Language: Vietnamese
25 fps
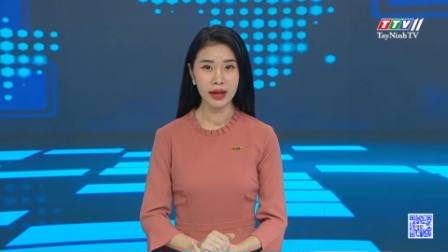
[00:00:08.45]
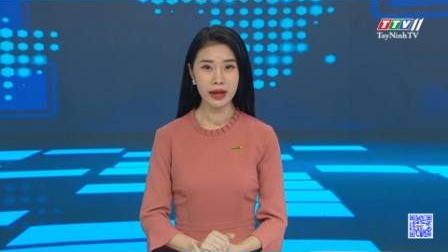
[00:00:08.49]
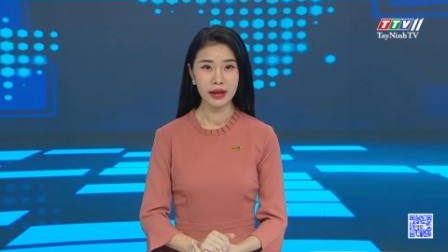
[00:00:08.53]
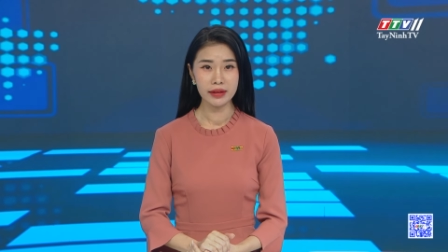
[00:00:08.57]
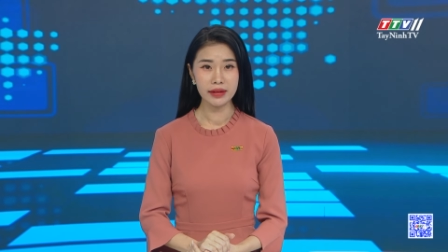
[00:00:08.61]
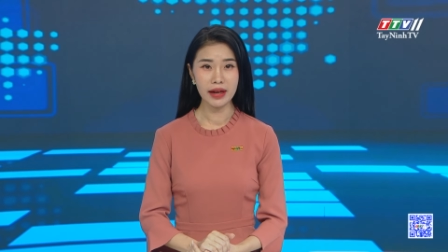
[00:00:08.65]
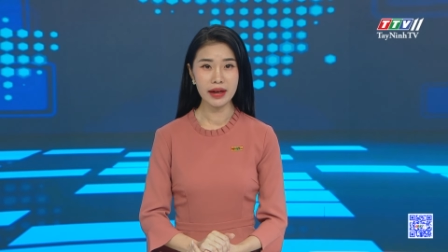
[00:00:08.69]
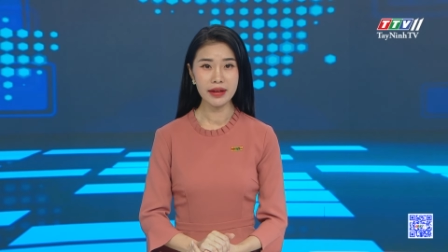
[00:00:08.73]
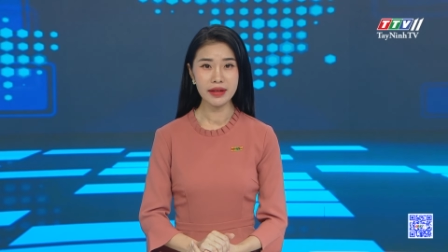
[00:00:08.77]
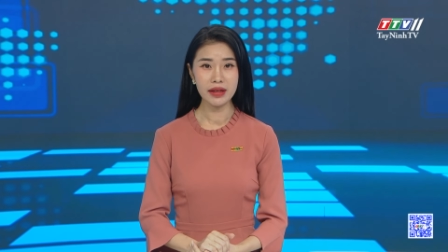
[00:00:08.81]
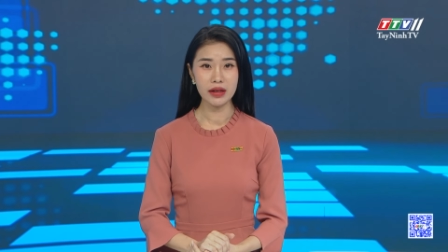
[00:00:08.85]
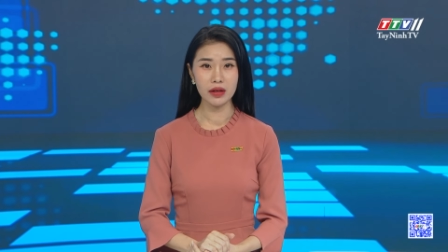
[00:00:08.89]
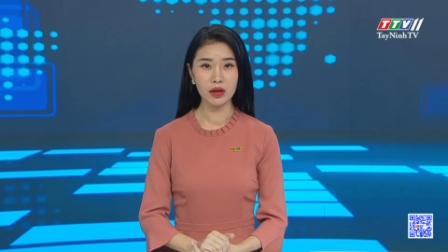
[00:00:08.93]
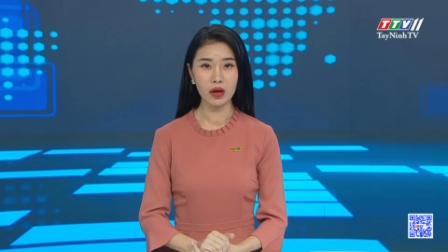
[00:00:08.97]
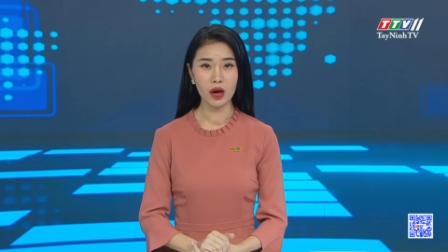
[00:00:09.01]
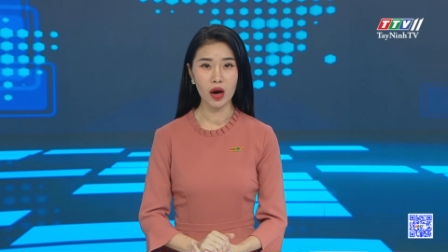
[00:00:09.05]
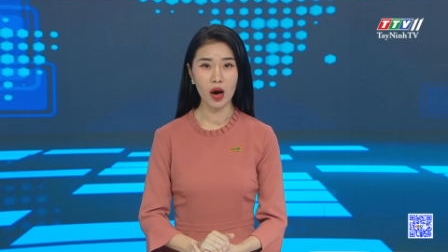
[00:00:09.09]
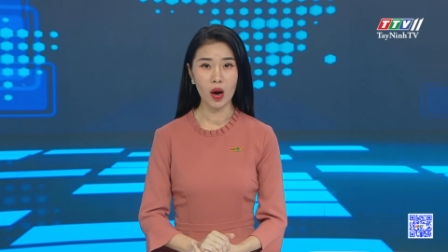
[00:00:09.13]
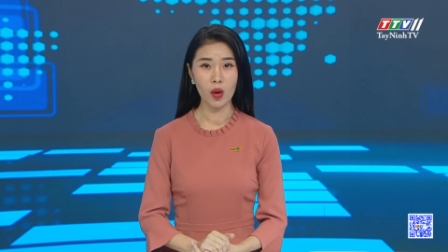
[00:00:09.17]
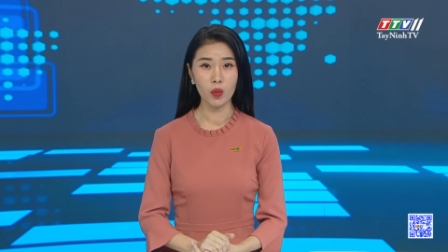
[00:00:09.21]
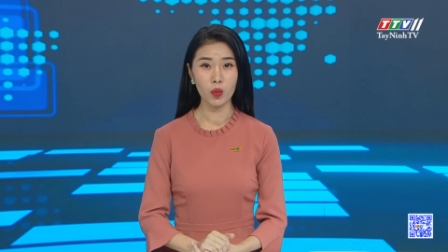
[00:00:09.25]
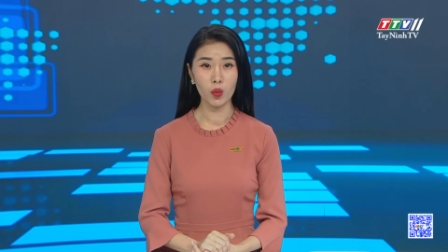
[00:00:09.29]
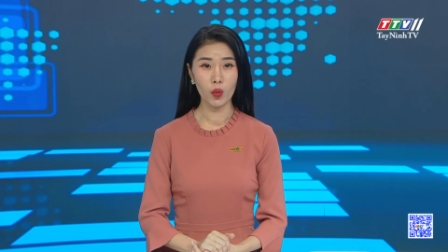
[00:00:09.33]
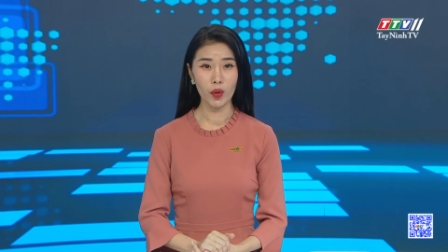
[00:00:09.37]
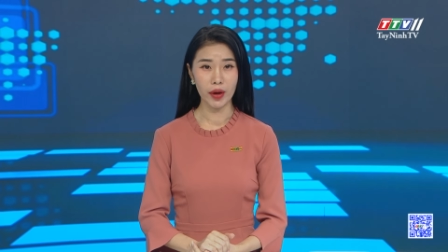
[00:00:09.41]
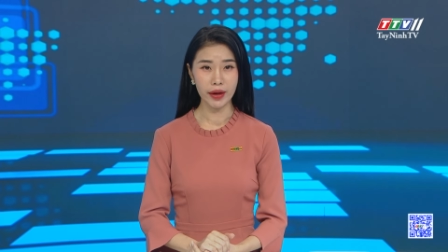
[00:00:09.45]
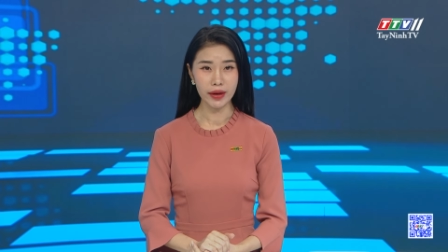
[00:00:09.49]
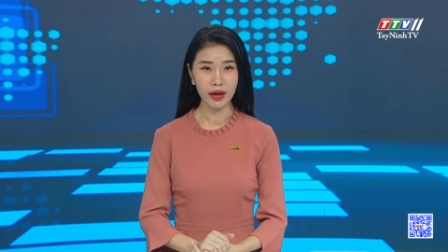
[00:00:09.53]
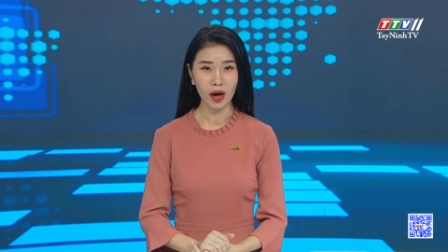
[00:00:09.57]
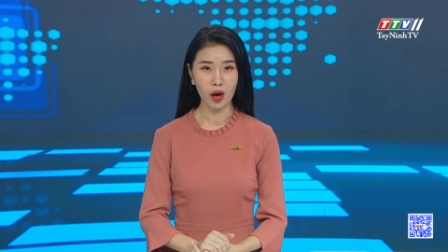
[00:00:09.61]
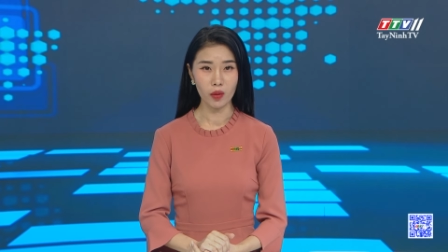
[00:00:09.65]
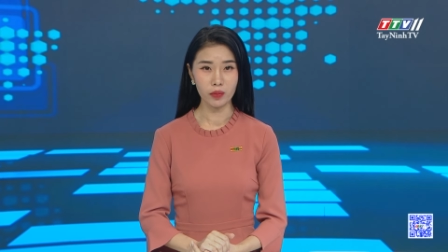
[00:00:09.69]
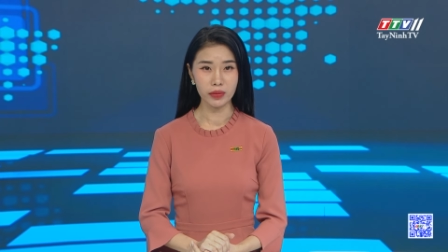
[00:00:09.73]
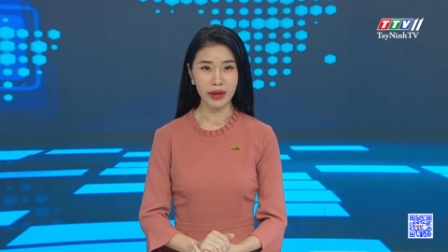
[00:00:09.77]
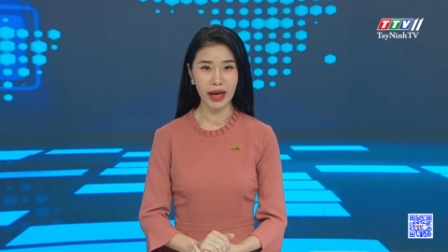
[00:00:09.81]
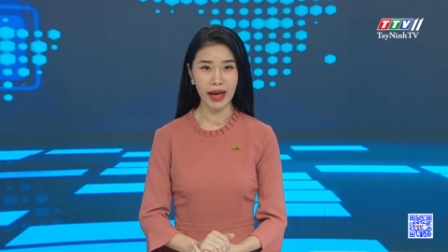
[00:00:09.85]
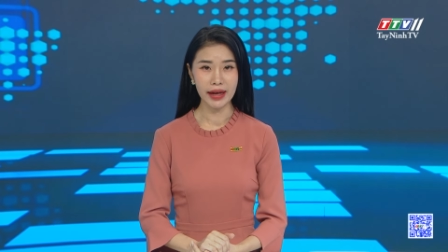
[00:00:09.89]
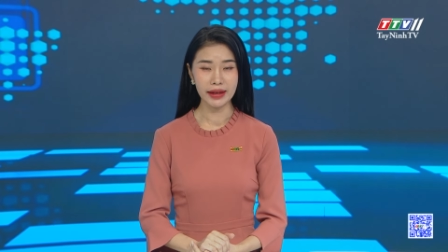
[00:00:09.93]
Đến dự có ông Nguyễn
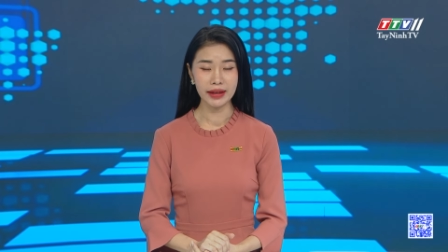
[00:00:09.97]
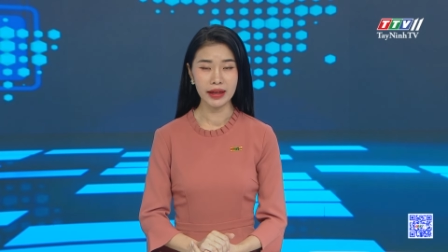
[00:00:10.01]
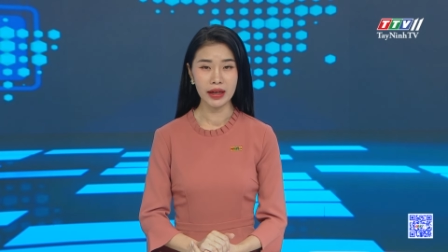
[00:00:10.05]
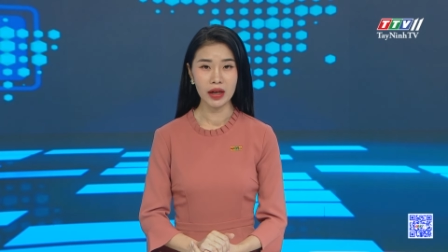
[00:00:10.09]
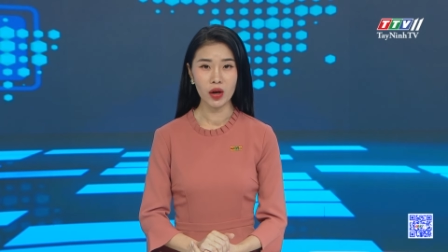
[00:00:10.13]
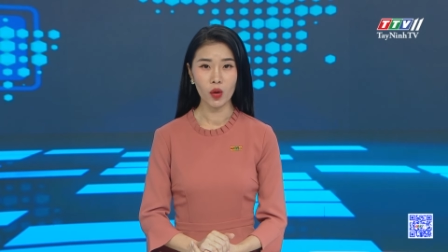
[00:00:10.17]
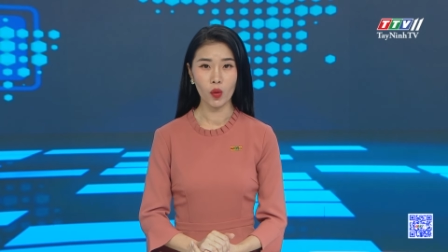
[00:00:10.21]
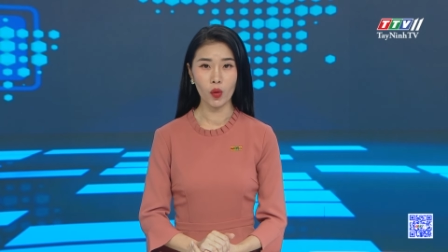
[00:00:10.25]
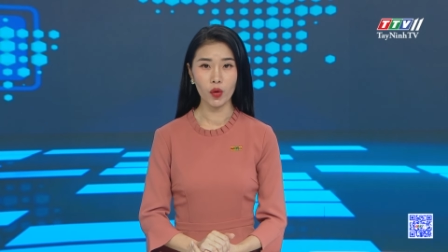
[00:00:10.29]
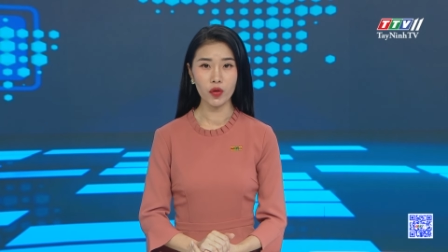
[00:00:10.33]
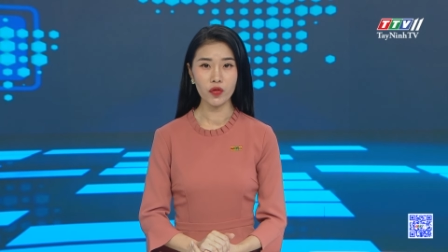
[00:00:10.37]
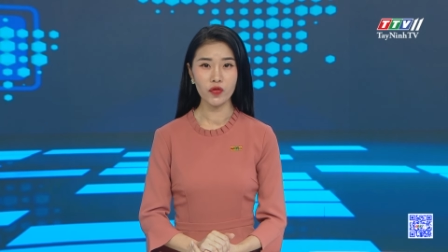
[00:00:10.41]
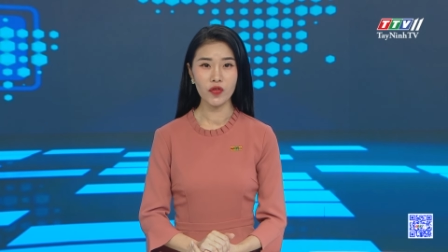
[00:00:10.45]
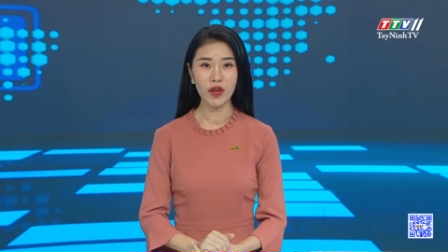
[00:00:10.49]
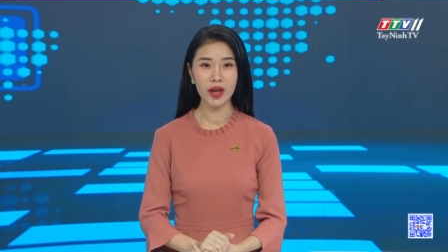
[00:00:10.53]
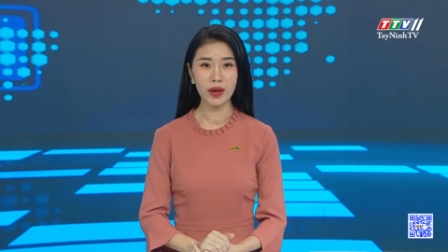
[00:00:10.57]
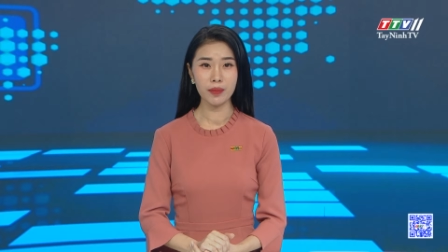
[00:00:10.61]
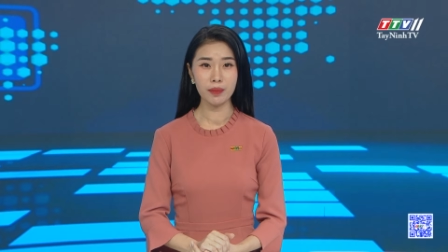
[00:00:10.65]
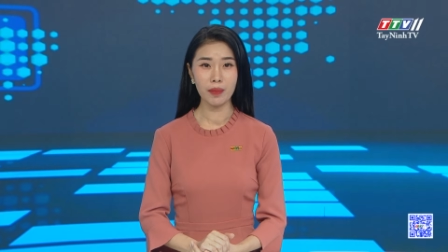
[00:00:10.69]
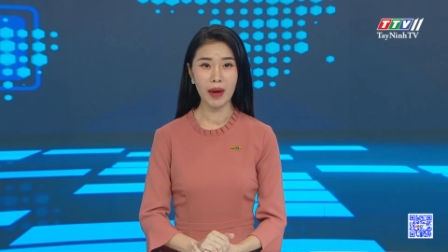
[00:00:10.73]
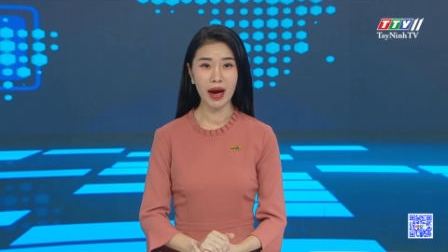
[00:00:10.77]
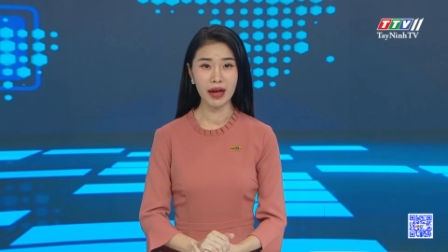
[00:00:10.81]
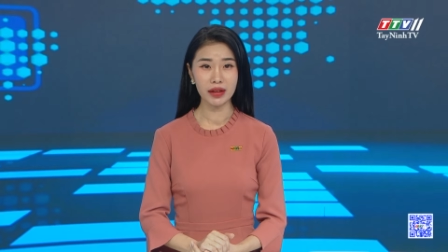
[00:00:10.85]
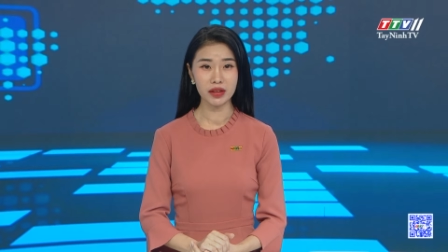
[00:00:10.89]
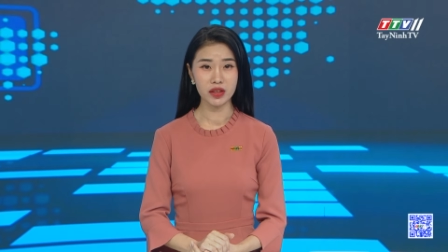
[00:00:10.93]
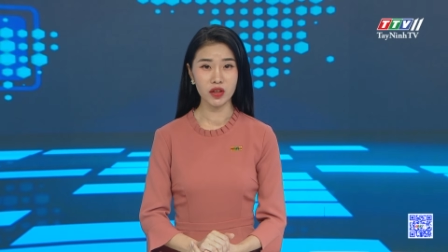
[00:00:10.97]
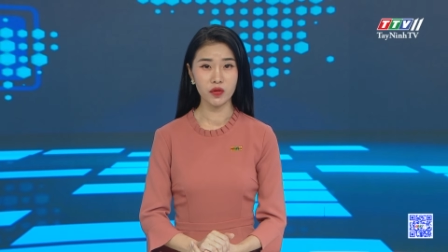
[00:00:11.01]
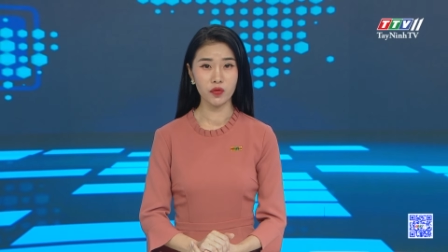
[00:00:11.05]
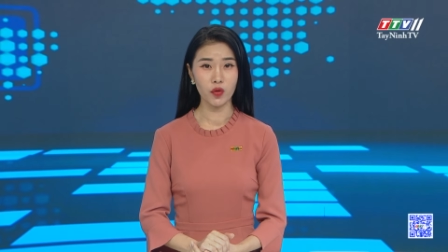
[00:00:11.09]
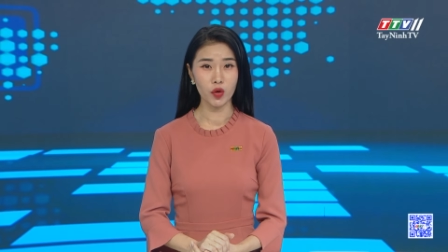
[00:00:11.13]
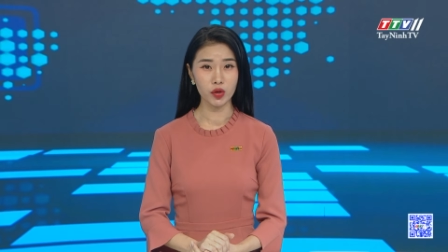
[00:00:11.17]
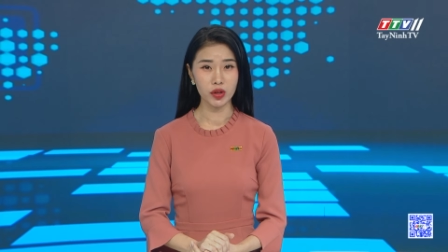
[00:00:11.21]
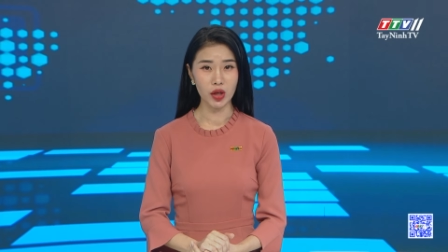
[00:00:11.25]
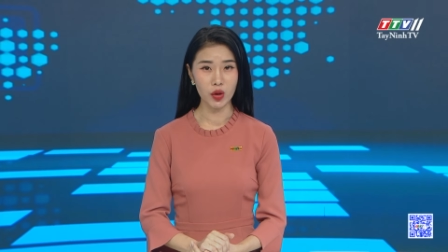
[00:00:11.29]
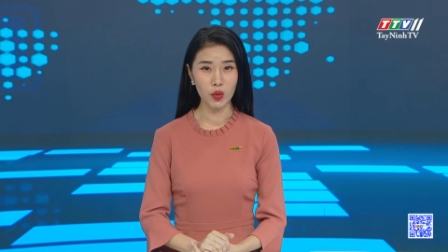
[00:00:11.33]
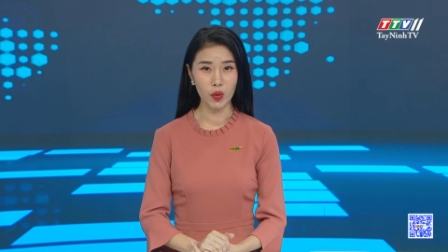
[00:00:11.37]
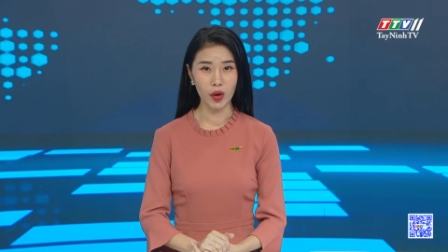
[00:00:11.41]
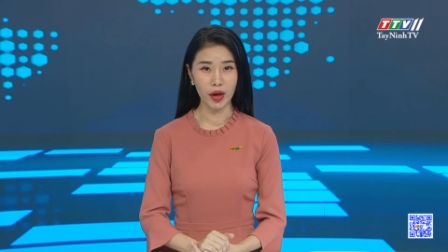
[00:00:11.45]
Hồng Thanh, Ủy viên Ban Thường vụ
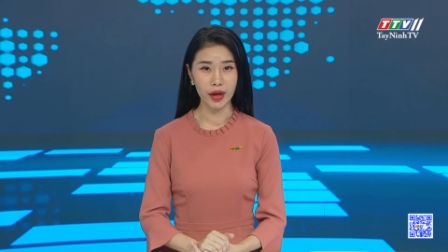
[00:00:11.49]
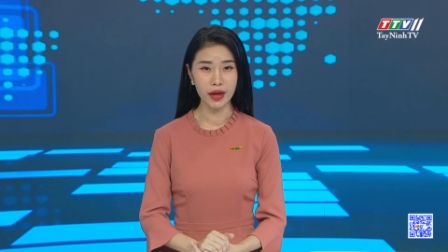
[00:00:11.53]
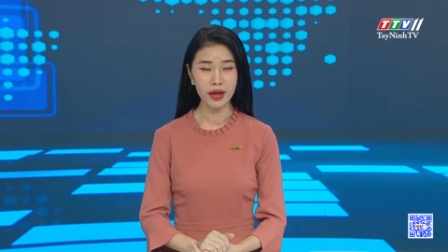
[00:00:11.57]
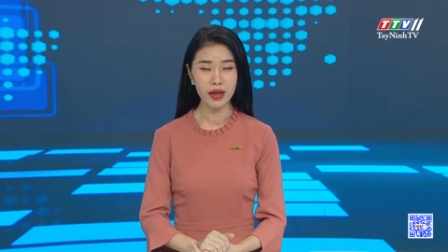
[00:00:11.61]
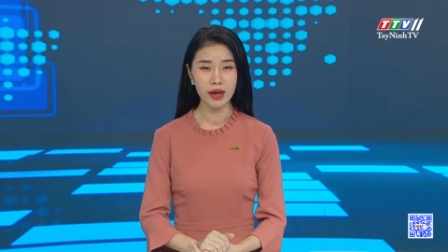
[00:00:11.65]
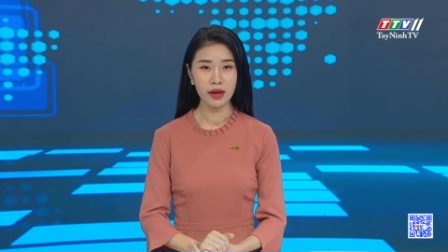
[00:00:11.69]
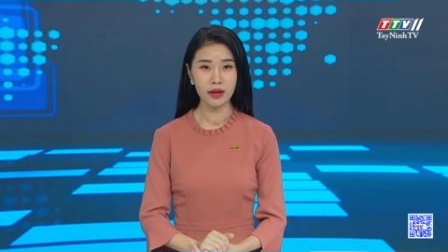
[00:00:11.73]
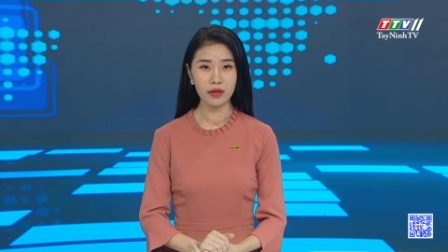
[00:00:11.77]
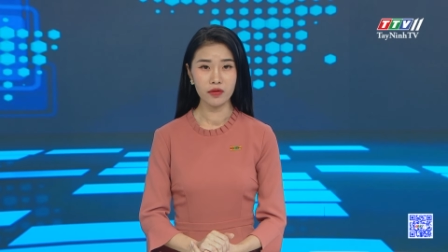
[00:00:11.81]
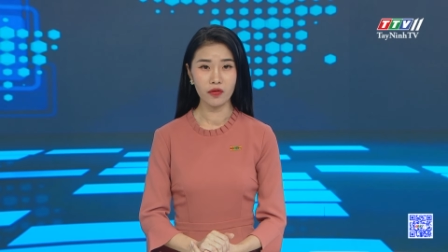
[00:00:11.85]
Tỉnh ủy,